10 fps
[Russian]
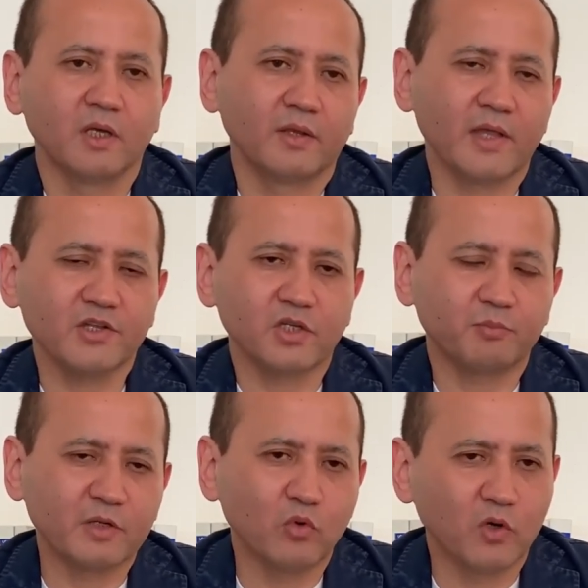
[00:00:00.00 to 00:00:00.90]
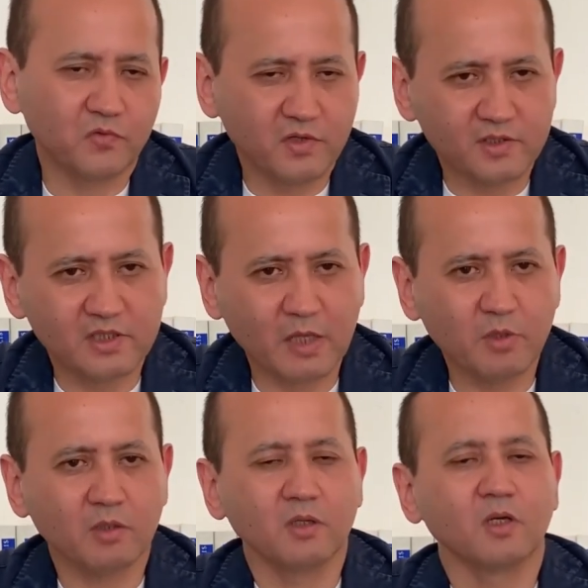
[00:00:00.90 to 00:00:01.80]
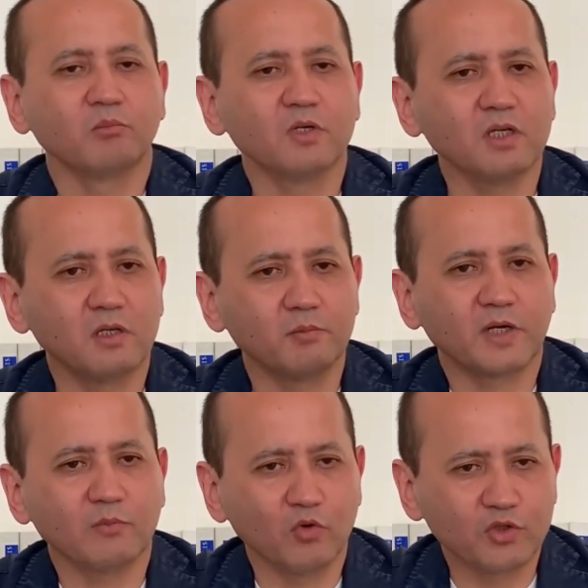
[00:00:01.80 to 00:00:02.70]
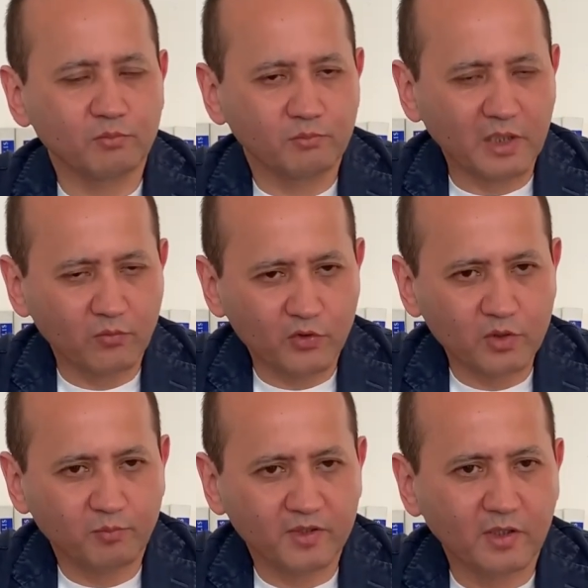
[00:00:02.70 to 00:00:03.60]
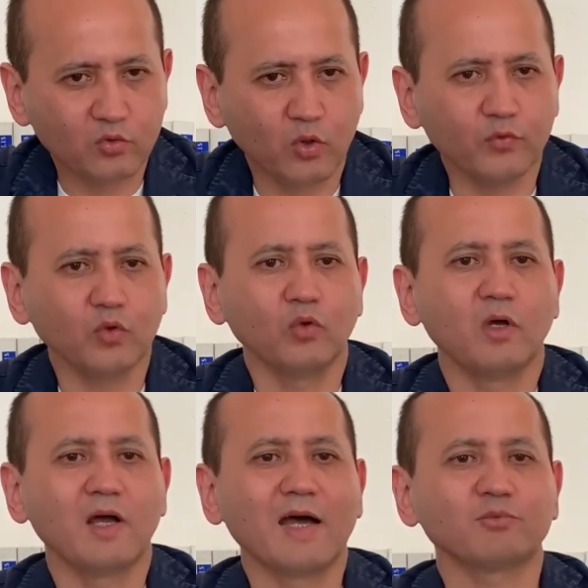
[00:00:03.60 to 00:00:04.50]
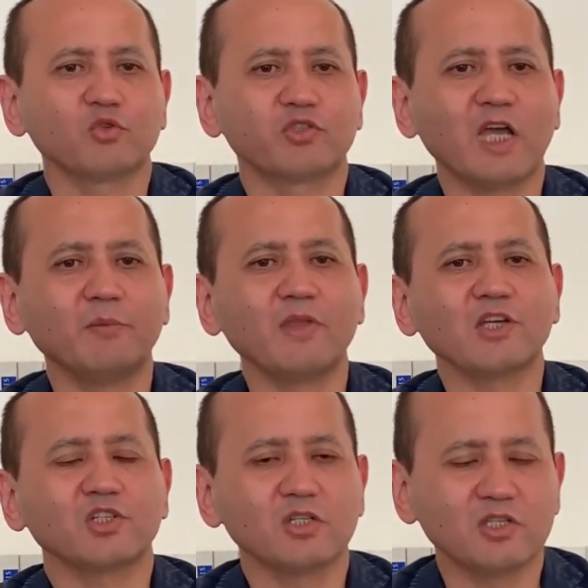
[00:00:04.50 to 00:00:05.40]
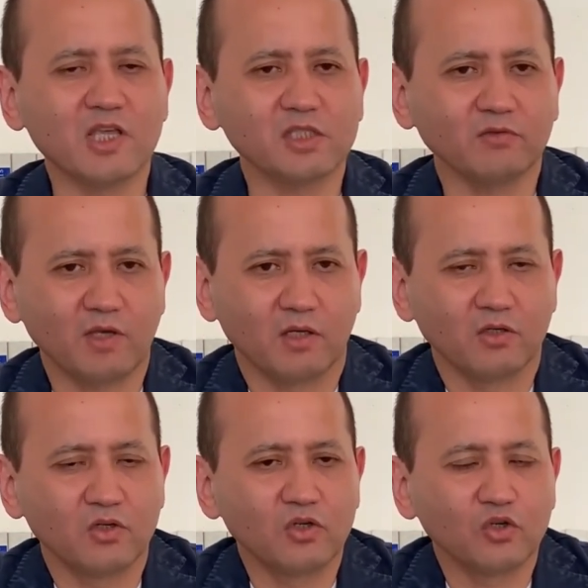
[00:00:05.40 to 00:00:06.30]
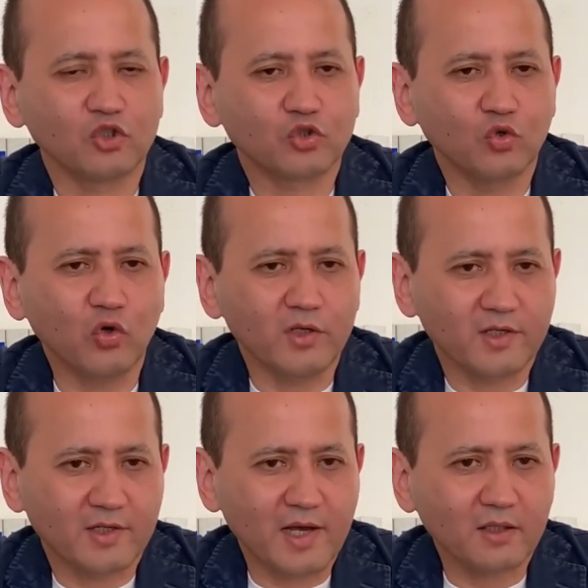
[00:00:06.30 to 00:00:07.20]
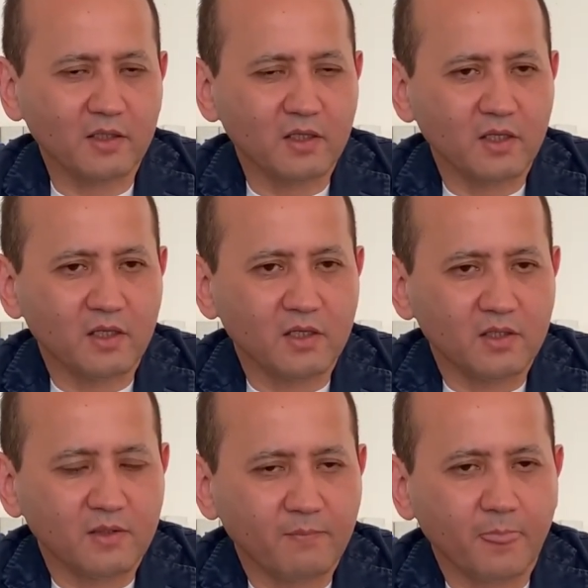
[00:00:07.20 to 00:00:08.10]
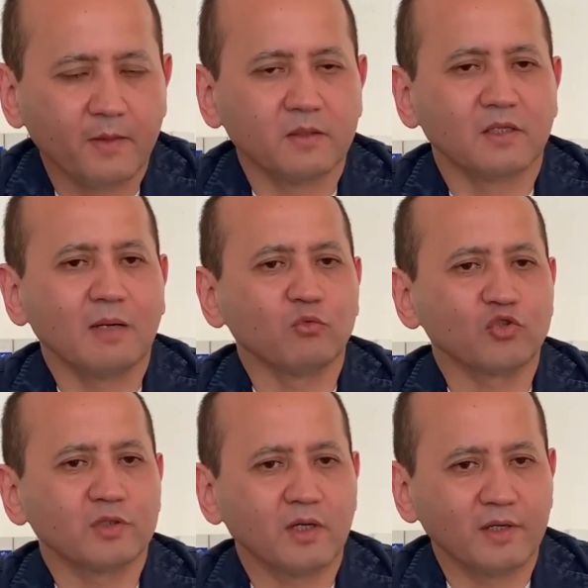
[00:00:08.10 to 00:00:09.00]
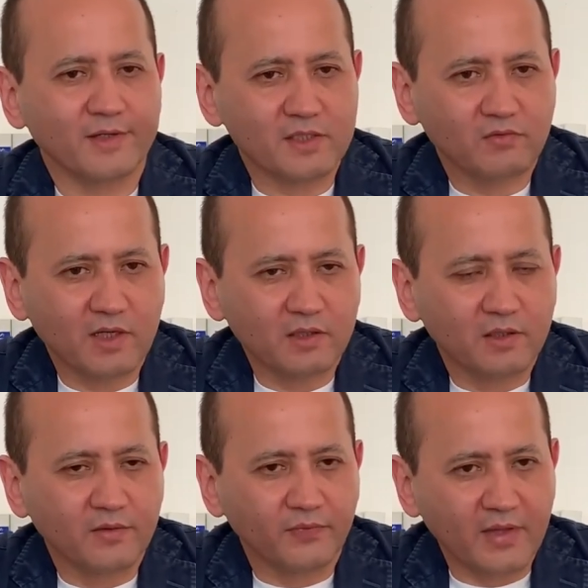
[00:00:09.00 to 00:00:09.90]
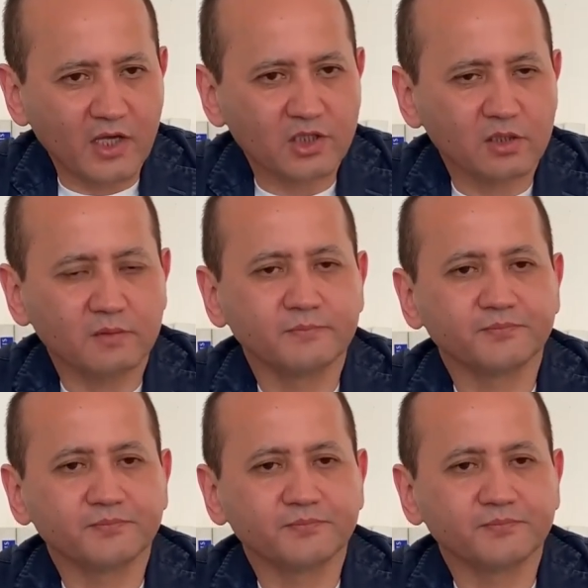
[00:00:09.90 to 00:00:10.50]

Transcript: начать прямой эфир с нами. Мы проводим подготовку, обсуждаем наши действия, что и как нам нужно развивать наши